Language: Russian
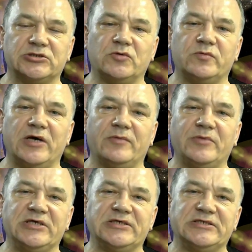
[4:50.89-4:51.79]
чтобы
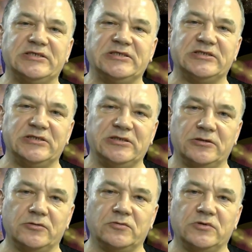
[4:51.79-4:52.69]
обрести
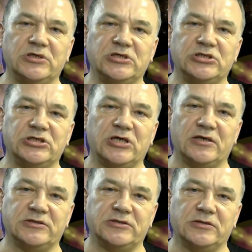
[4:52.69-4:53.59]
силу и
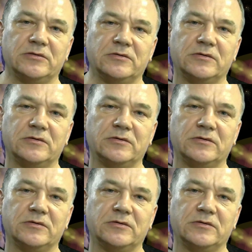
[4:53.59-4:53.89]
счастье.